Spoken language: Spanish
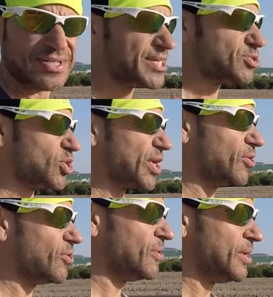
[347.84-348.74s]

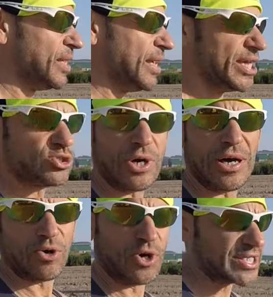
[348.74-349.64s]
destrozado, esto
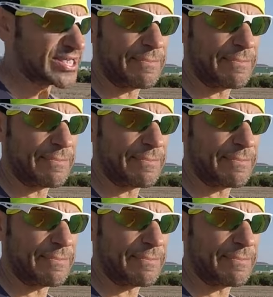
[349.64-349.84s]
con estas